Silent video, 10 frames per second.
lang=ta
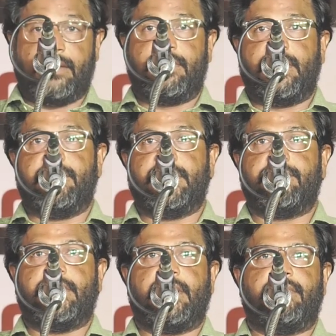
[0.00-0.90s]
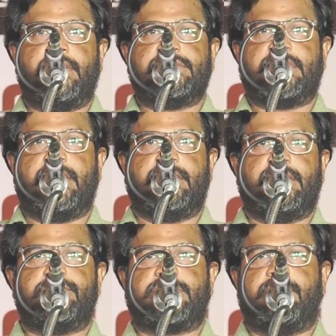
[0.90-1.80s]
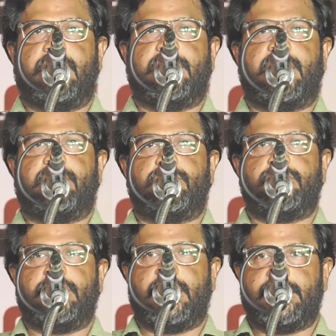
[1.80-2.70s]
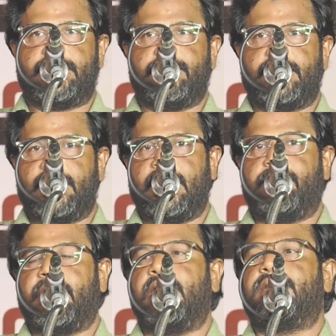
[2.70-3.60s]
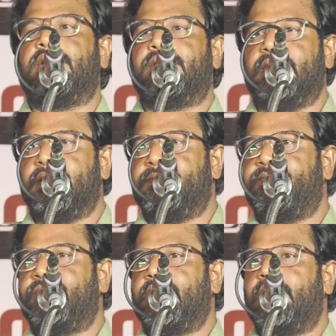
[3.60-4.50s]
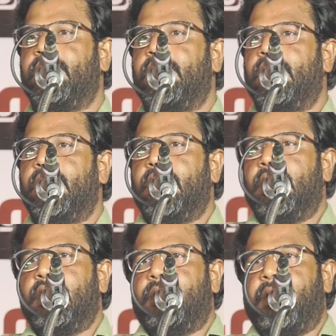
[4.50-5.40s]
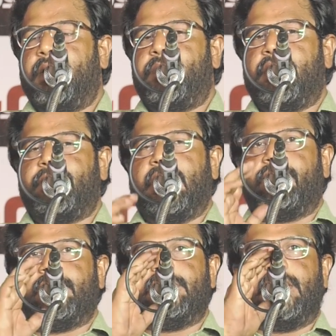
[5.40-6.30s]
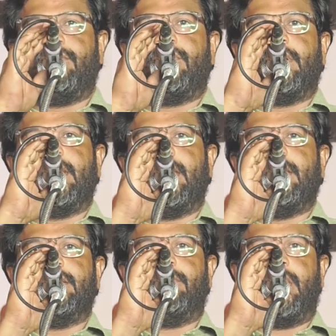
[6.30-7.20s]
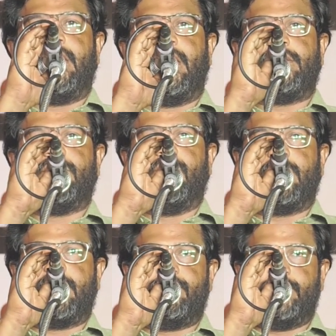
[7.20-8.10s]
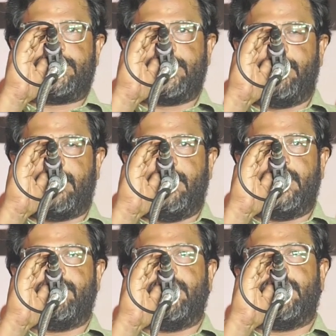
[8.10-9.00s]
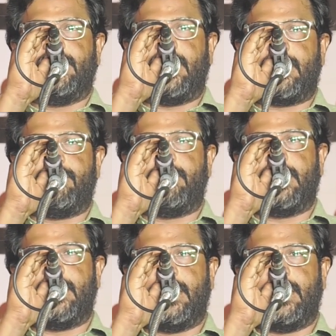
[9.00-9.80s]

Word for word: அனைவரின் மீதும் இறைவனின் சாந்தியும் சமாதானமும் உண்டாகட்டும் என்று நான் பிரார்த்தித்து பாப்புலர் ஃப்ரண்ட் ஆஃப் இந்தியாவினுடைய இந்த மாநாட்டு நோக்கம் வெற்றி பெற வேண்டும் என்று ஆரம்பமாக